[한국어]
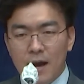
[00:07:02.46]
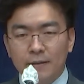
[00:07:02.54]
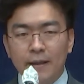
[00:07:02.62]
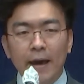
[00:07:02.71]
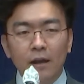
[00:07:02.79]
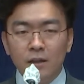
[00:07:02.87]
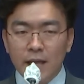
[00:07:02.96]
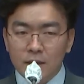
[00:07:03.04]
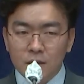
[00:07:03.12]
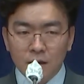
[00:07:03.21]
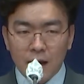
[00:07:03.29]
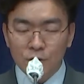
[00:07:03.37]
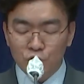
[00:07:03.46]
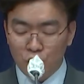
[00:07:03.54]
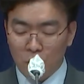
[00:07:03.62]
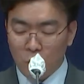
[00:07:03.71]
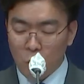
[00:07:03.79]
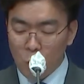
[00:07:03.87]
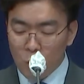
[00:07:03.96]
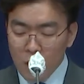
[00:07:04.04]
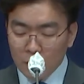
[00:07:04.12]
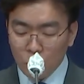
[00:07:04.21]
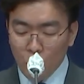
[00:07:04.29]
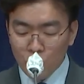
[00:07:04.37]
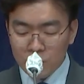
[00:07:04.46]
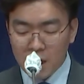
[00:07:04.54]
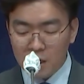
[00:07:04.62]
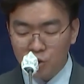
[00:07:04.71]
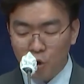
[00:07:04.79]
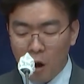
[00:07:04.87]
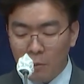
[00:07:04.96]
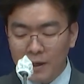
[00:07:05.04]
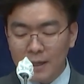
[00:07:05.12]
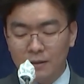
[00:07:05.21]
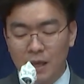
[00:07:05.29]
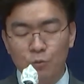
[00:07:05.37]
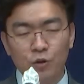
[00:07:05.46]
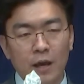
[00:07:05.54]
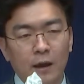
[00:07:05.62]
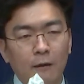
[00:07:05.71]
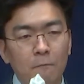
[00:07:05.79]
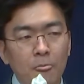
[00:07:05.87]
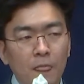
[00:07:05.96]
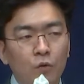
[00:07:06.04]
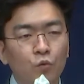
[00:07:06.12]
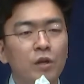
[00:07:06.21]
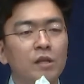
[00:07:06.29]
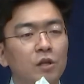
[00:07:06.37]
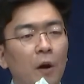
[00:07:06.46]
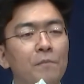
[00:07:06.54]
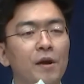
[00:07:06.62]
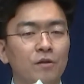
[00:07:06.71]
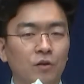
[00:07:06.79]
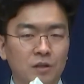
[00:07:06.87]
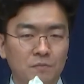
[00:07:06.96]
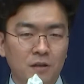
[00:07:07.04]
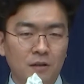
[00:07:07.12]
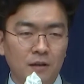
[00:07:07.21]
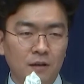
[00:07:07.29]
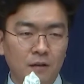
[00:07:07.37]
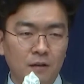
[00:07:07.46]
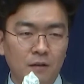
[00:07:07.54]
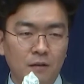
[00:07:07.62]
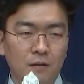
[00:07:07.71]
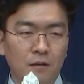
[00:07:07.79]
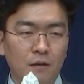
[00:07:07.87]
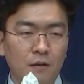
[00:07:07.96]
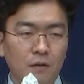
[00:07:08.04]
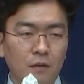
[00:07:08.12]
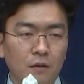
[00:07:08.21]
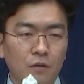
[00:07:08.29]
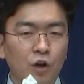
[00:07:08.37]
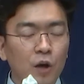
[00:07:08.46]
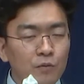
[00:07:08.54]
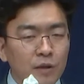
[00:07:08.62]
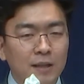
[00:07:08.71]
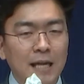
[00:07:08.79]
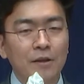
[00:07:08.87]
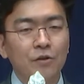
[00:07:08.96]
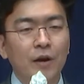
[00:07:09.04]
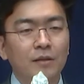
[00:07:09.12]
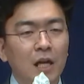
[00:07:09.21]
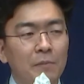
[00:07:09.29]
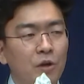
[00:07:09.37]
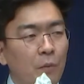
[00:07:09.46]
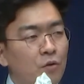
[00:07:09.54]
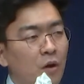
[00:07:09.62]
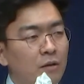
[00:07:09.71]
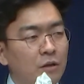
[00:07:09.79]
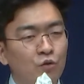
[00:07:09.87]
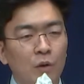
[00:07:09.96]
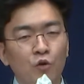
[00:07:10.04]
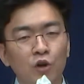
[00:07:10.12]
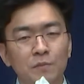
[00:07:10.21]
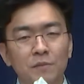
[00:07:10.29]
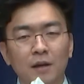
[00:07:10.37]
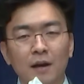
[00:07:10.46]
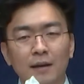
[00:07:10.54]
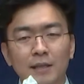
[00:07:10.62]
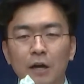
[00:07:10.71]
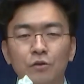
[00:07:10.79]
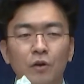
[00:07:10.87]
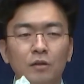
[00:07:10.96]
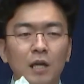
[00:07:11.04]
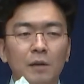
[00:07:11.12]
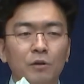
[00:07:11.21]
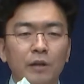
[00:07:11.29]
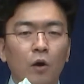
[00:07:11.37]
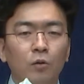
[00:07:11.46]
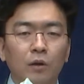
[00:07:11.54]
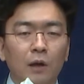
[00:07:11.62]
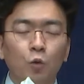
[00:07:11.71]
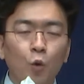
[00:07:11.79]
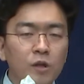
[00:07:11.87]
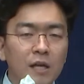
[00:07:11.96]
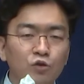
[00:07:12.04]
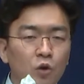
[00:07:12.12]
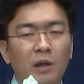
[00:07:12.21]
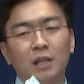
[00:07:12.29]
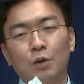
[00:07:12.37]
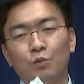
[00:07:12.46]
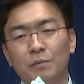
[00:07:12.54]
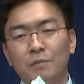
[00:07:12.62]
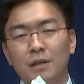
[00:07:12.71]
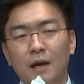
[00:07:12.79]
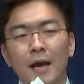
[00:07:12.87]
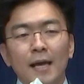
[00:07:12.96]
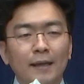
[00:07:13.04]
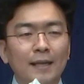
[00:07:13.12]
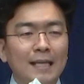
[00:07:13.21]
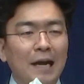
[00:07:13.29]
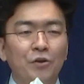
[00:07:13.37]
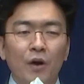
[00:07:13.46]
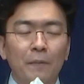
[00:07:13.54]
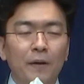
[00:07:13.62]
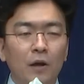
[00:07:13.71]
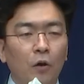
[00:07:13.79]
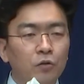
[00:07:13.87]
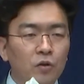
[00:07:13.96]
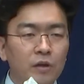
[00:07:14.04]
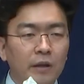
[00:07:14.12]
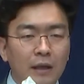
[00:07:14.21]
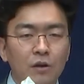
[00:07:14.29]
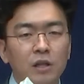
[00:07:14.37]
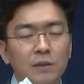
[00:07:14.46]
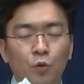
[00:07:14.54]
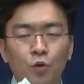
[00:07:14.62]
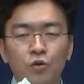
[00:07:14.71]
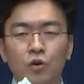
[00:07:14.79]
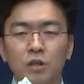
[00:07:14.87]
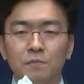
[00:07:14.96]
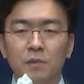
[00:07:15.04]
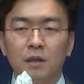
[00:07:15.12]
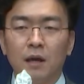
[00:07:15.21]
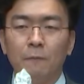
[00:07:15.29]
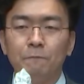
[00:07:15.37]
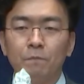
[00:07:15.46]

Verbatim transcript: 내일을 예측할 수 없고 통제할 수 없기 때문에 우리는 염려하는 것입니다. 여러분들의 자녀의 삶이 염려하는 이유가 무엇입니까? 자녀의 삶을 내가 어떻게 통제할 수 없기 때문입니다. 이 자녀의 앞길에 어떤 일이 일어날지 모르는 것입니다.